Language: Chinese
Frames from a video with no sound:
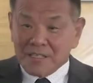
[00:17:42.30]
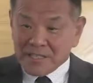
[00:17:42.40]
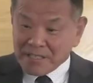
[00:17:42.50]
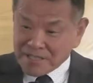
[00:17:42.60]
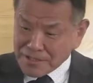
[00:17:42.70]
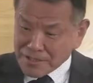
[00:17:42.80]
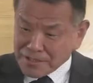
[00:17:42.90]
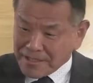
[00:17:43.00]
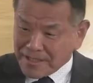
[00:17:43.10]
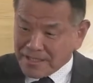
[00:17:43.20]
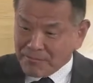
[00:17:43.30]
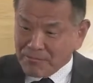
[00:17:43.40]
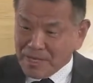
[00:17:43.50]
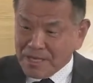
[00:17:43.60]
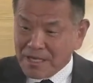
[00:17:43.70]
圣殿的
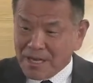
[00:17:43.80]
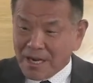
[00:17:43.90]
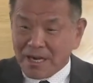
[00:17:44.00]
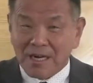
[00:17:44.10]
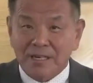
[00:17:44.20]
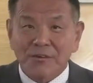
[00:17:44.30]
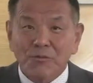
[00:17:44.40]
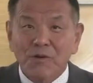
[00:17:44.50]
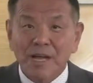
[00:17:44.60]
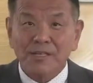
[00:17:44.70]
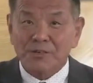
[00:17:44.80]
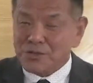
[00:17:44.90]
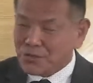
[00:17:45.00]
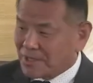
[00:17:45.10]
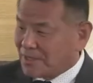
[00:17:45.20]
门槛儿外头
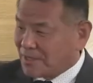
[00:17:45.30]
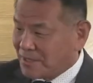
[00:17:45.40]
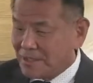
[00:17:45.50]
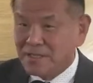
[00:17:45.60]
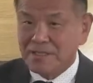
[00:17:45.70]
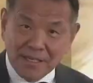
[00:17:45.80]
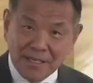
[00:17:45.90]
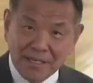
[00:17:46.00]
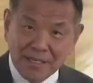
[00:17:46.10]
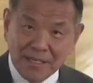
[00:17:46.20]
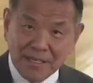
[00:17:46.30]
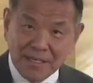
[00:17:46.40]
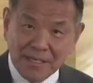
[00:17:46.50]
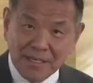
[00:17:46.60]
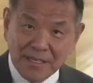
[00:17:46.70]
说，哎，那个事儿
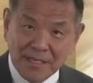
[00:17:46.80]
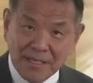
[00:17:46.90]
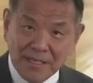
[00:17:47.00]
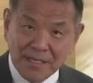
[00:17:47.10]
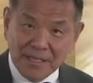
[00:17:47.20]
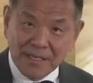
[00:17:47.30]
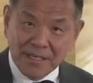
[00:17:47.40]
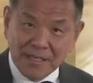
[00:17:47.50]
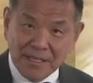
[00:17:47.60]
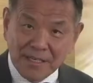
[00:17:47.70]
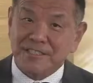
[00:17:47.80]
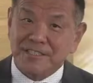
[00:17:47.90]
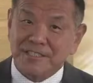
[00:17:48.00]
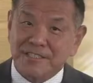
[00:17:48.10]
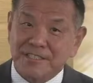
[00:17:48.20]
吧，招了他自己
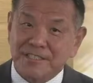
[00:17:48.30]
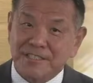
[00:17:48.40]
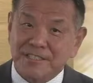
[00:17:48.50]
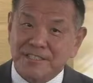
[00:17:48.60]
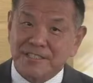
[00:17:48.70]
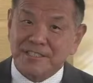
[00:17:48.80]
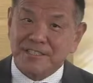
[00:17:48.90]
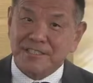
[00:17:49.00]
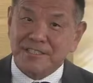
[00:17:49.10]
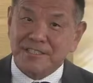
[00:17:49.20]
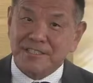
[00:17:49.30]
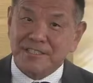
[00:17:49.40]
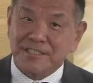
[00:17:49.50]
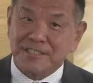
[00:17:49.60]
的什么？自